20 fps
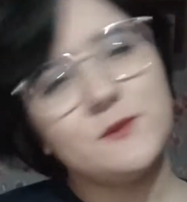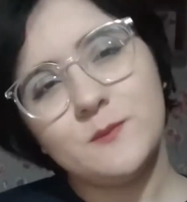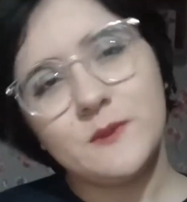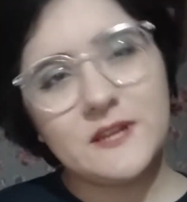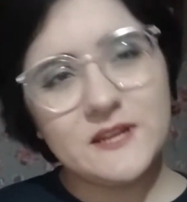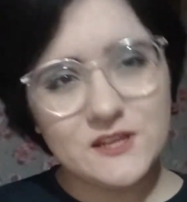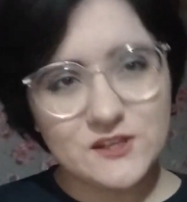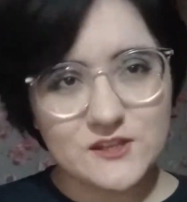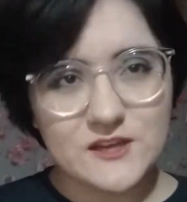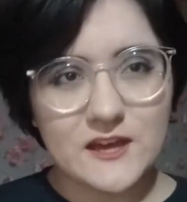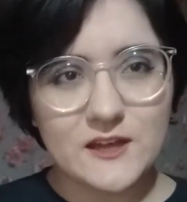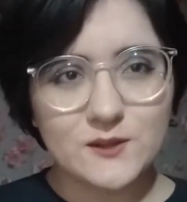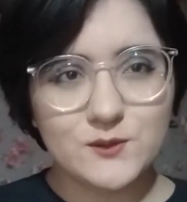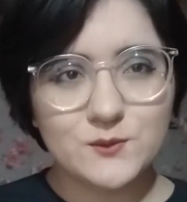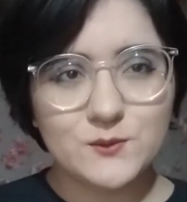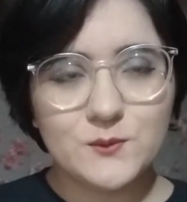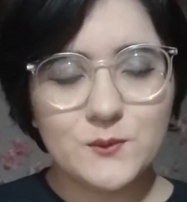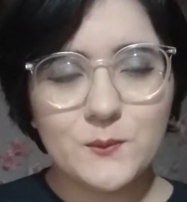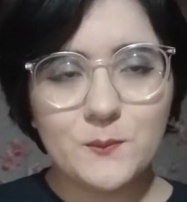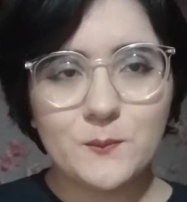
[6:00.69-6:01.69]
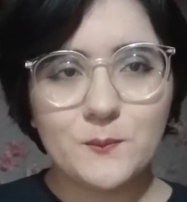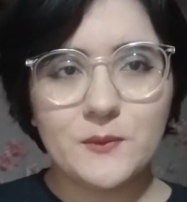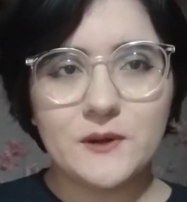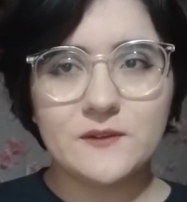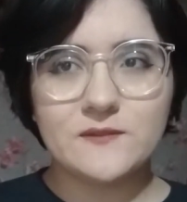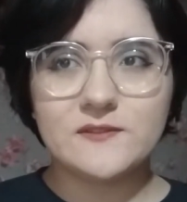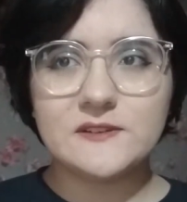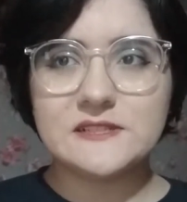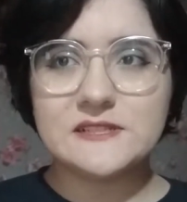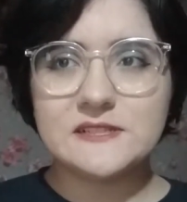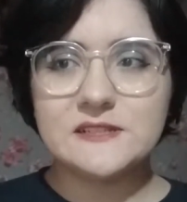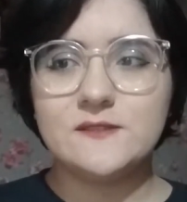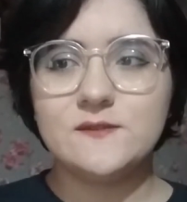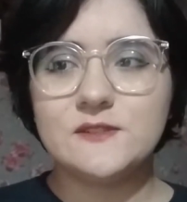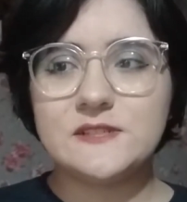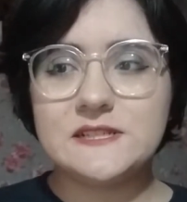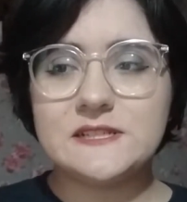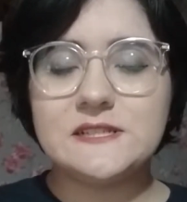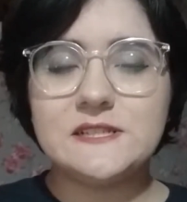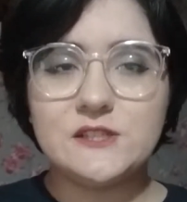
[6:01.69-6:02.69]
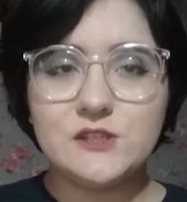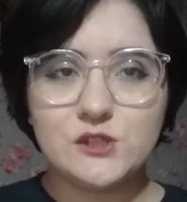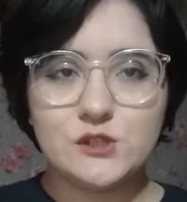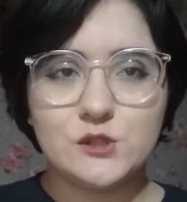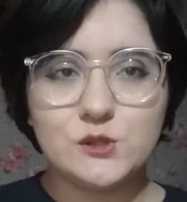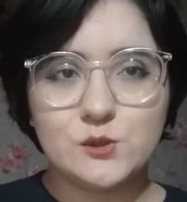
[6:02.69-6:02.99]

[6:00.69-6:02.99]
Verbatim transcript: planejado, para fazer você sentir